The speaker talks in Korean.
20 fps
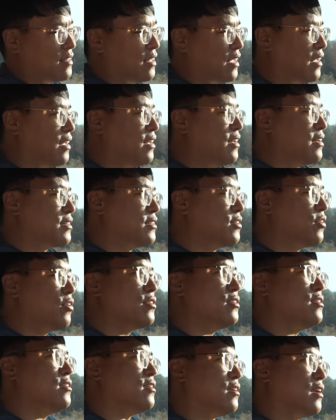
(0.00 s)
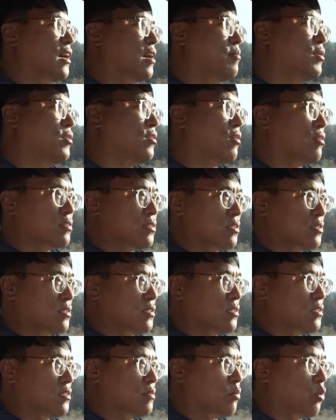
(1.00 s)
네 그거를 한번
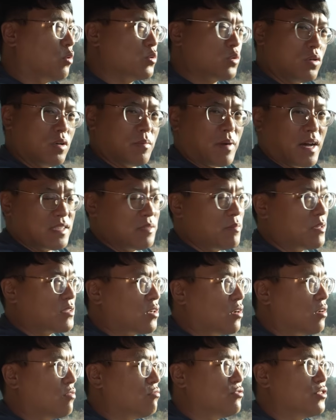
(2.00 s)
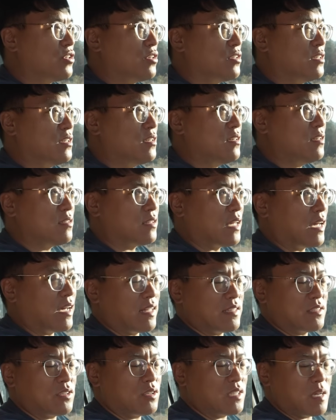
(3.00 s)
그 보조를 받으면서 운전을 네,
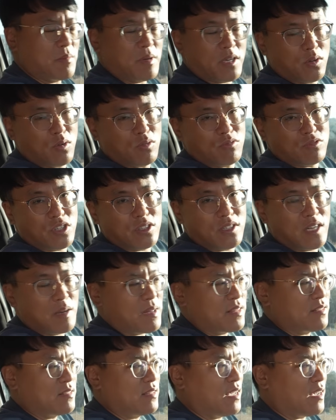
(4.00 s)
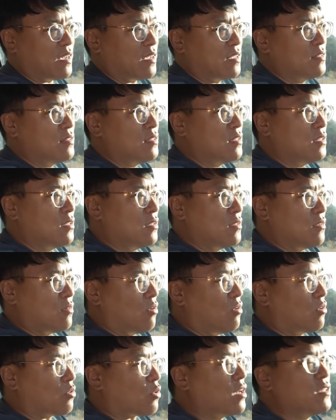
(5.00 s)
한 1,400km 운전을 해봤는데
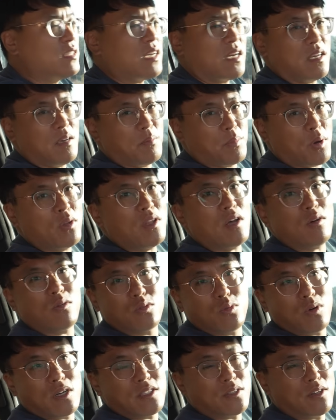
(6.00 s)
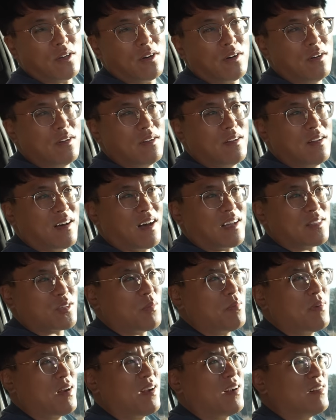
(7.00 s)
어, 굉장히 편하고 좋았어요. 아
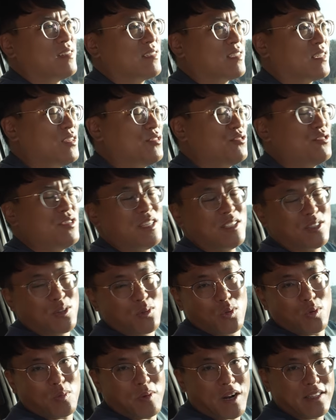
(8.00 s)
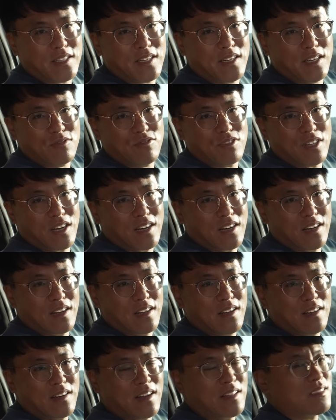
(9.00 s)
정말 기술이 이 정도로 발달했구나
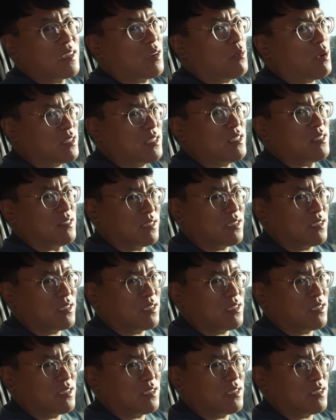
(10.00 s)
라는 게 확실히